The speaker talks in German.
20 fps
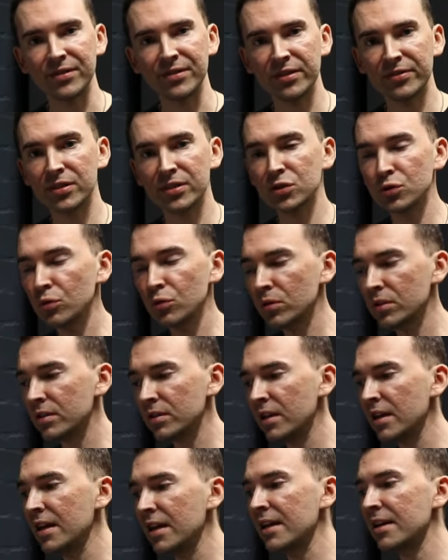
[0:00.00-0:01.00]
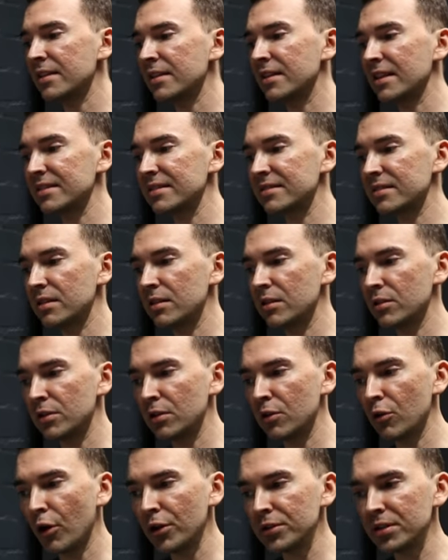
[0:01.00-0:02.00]
Wir versuchen, dass die, die
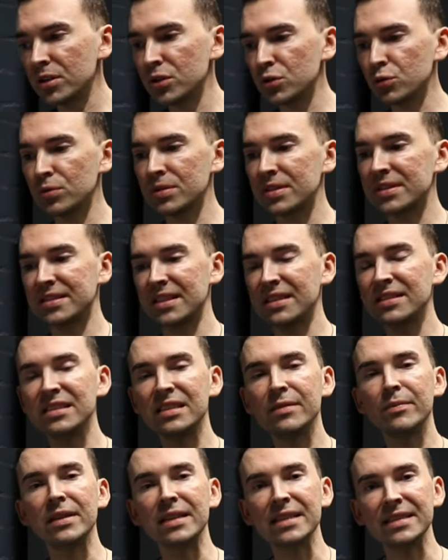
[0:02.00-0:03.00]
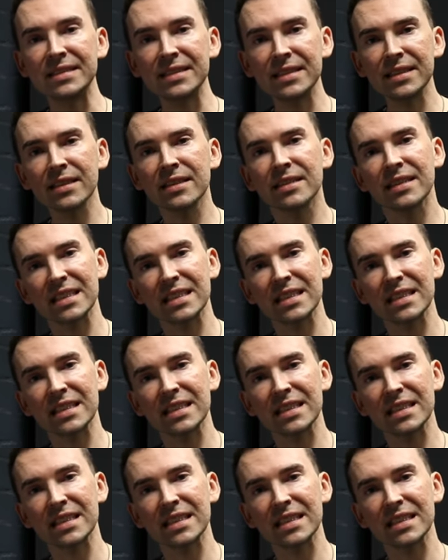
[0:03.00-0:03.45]
Leute zu sensibilisieren,